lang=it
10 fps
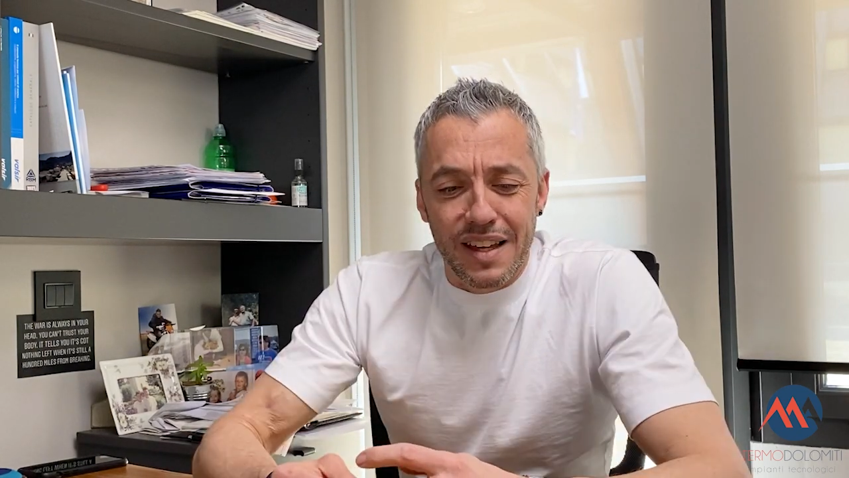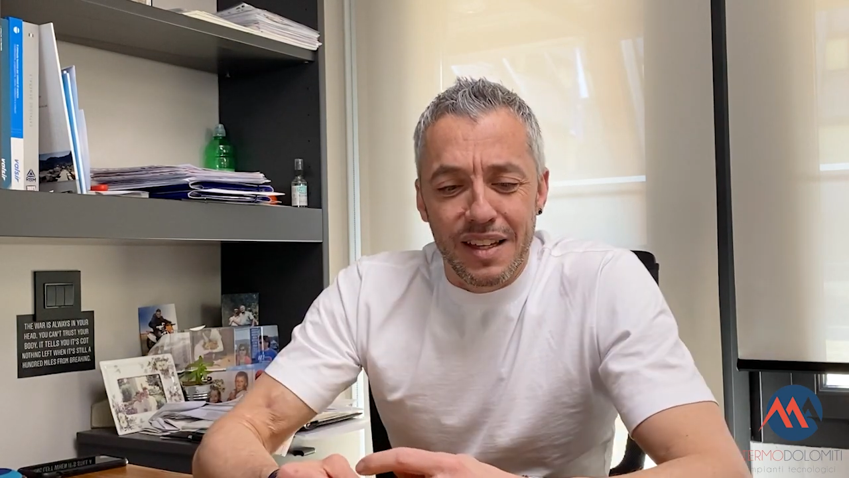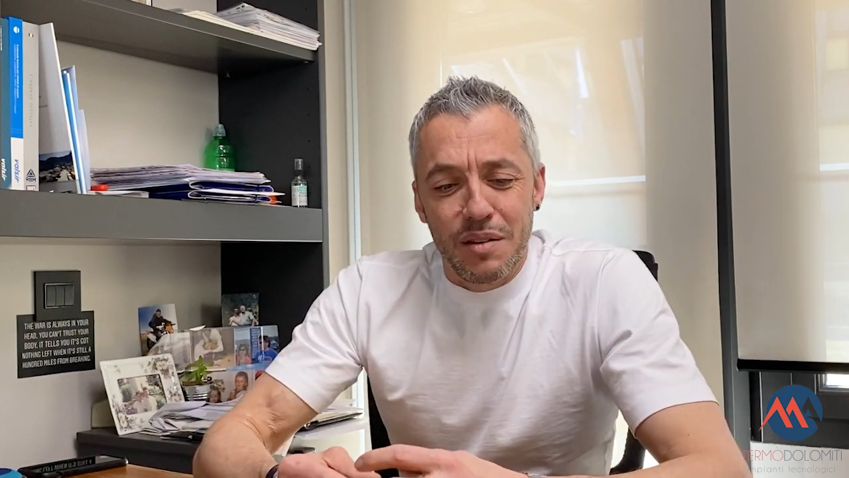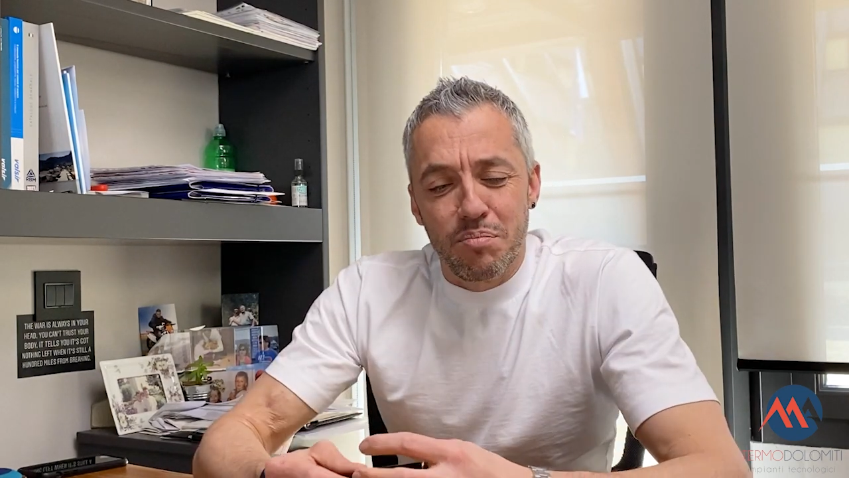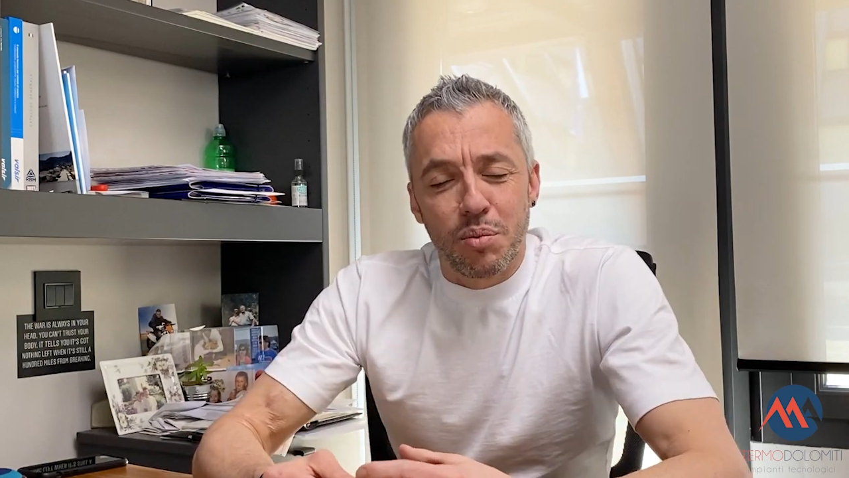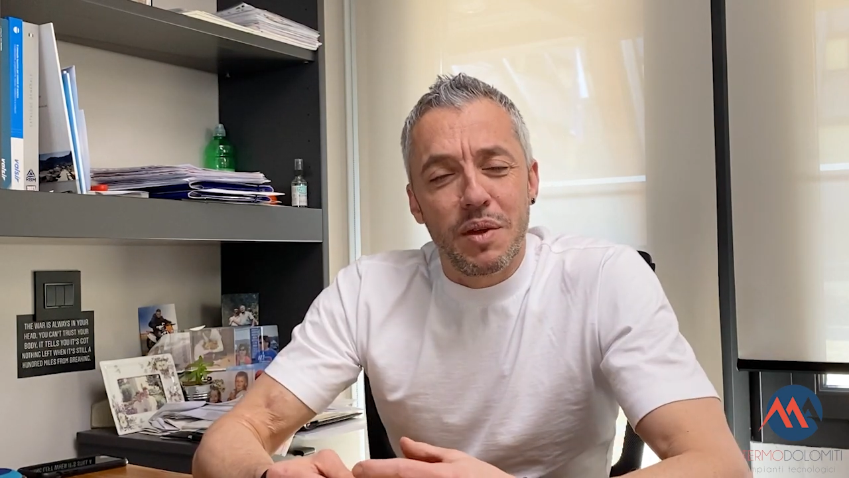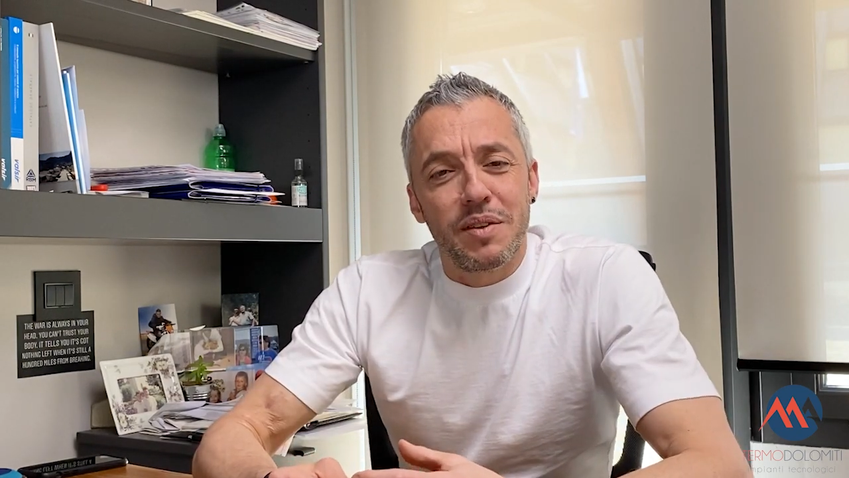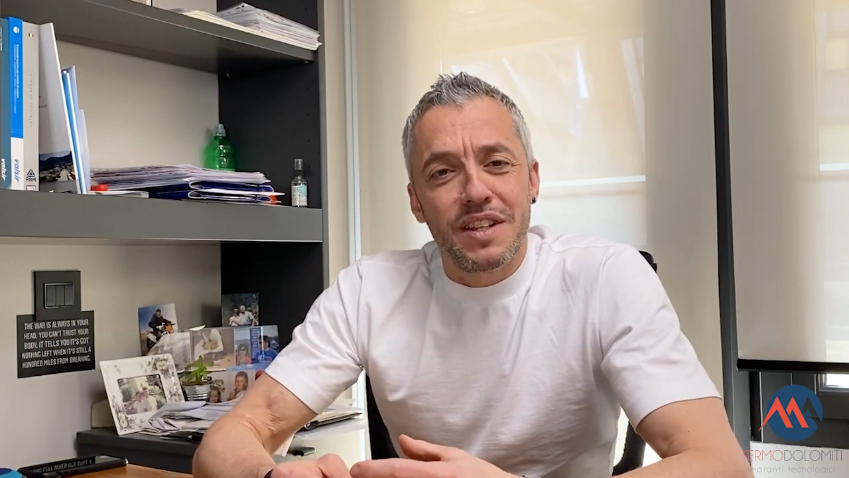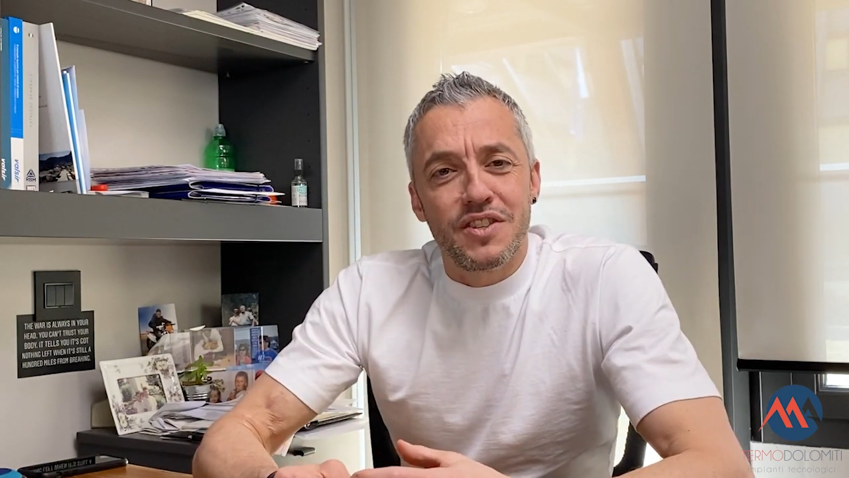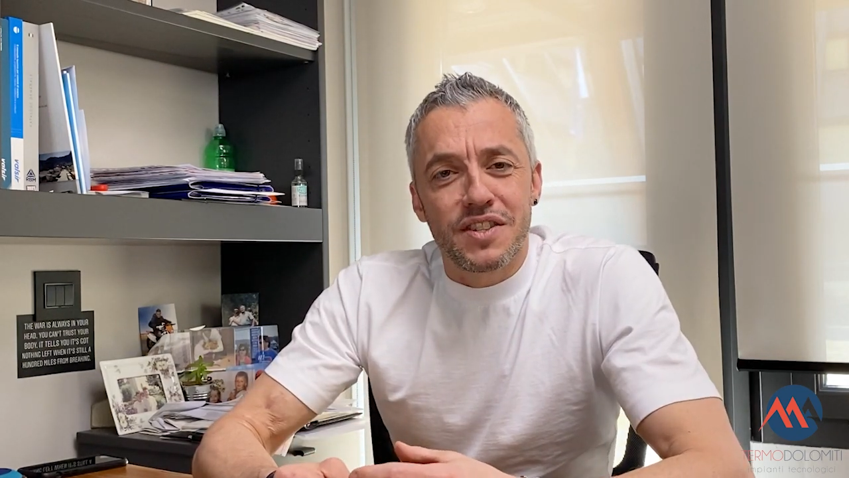Il problema
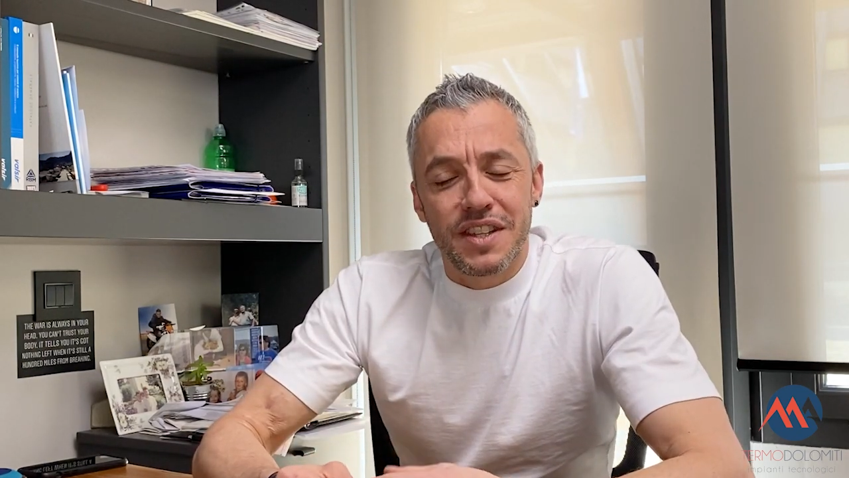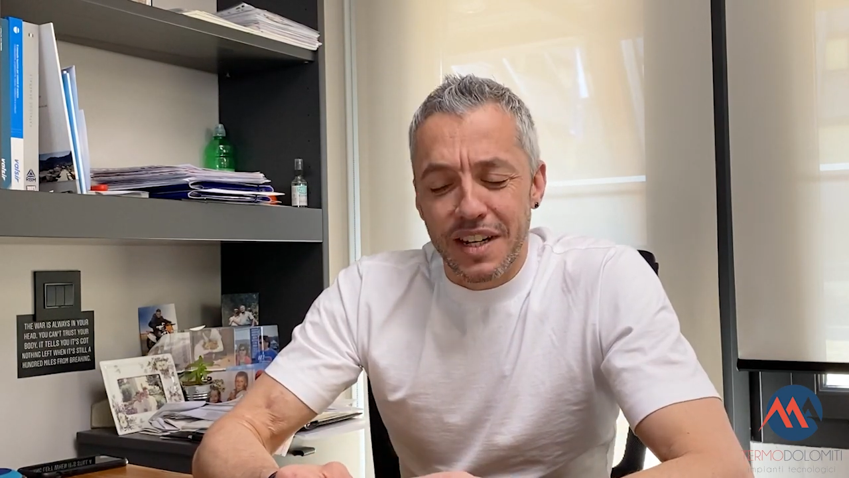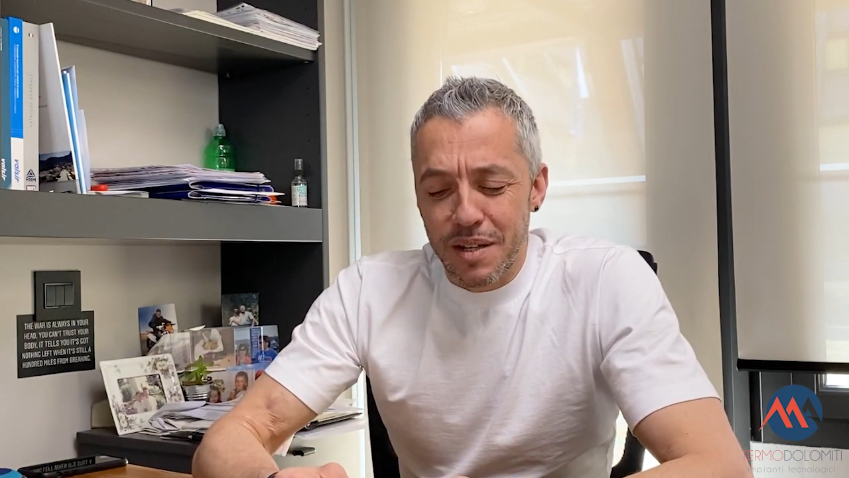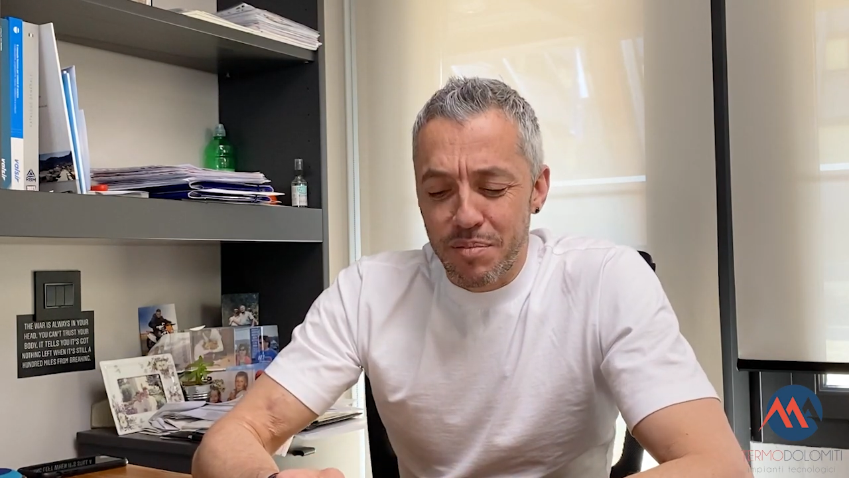del gestire le